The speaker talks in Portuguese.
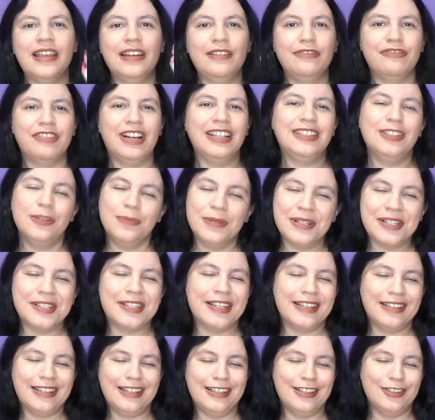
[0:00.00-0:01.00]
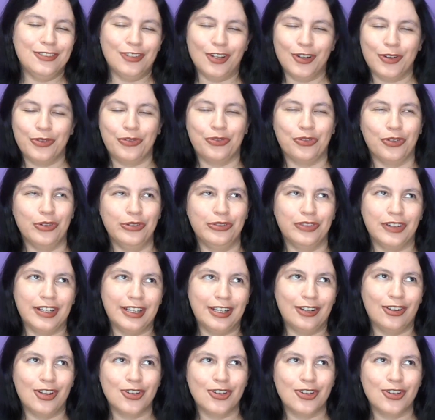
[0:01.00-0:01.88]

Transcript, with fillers: Ele vai ter uma cena ali, logo fofa, né?